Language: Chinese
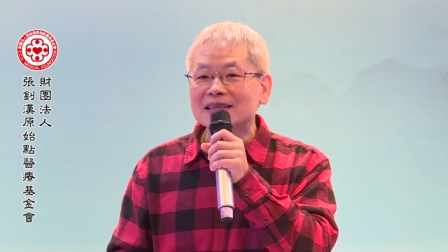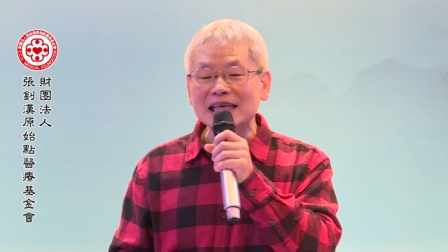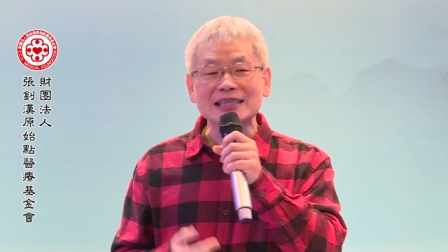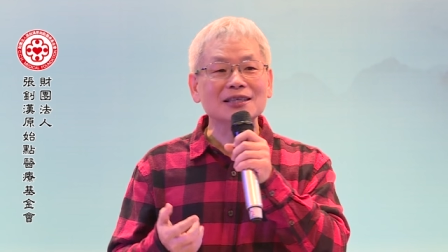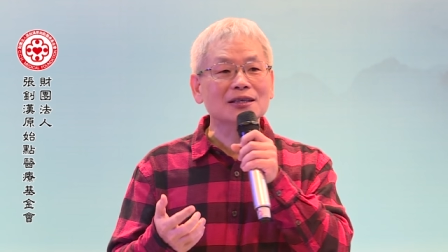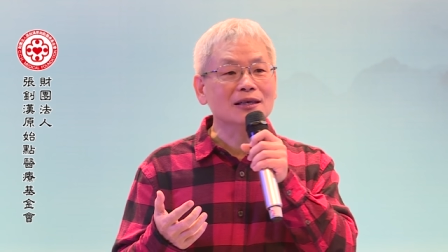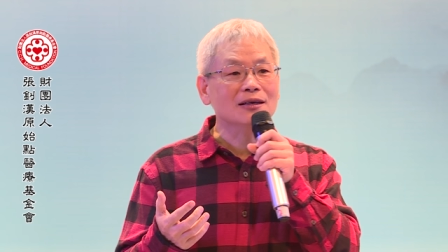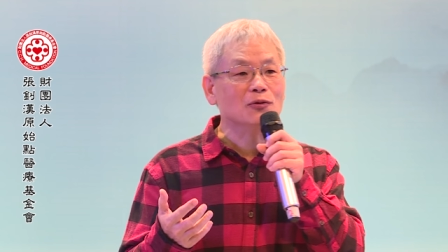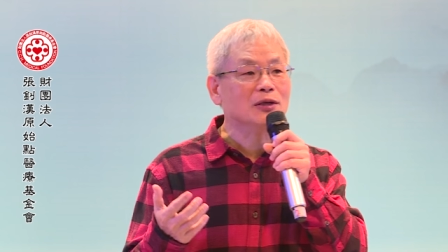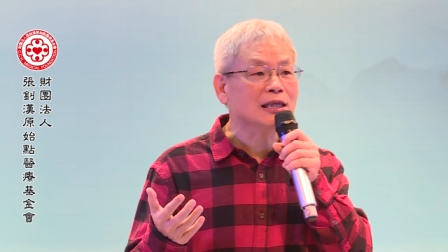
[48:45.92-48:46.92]
但是
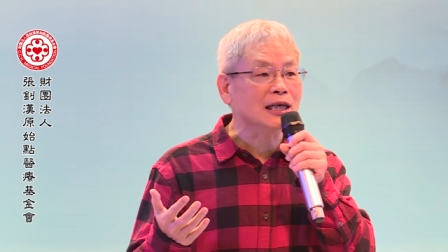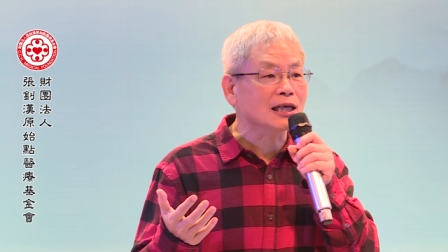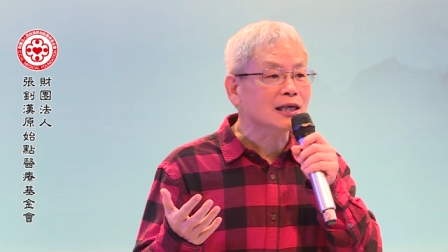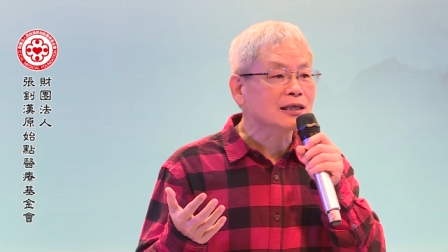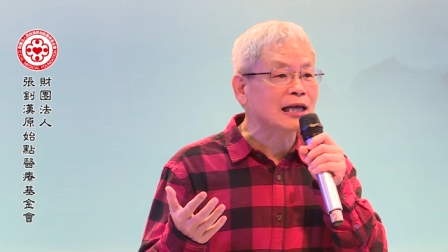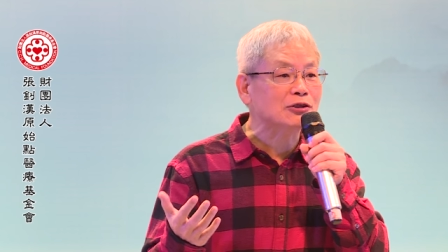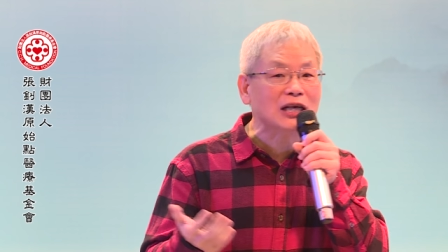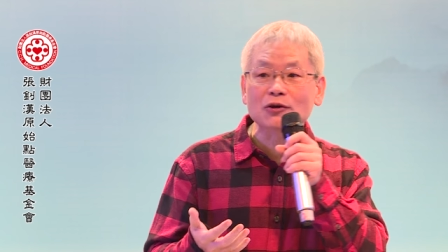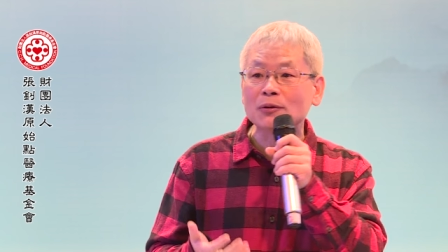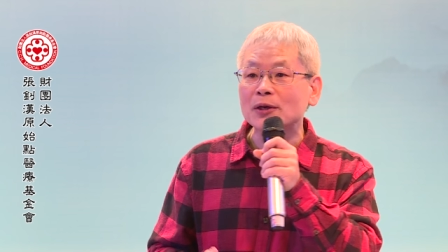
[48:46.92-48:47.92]
问题疗
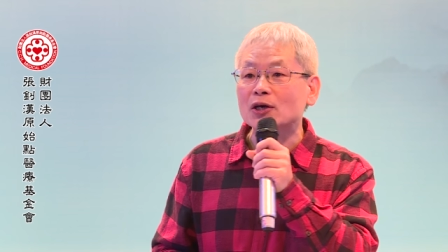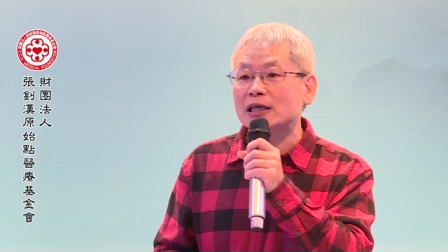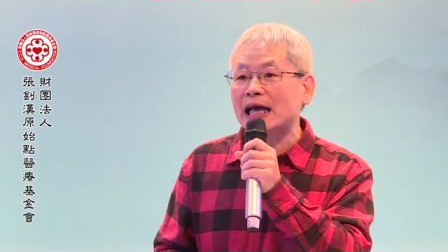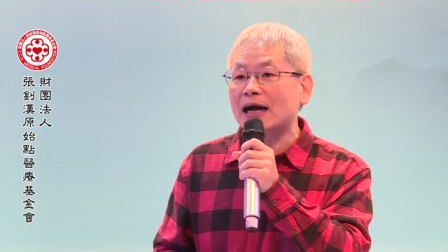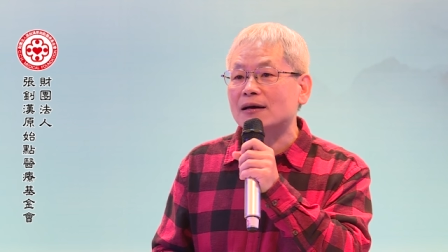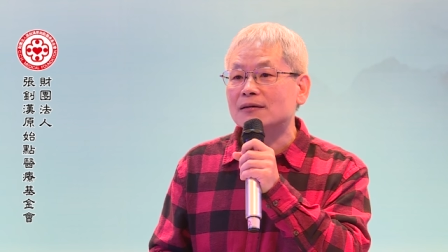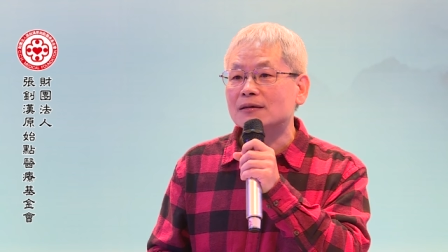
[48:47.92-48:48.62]
效有没有一样？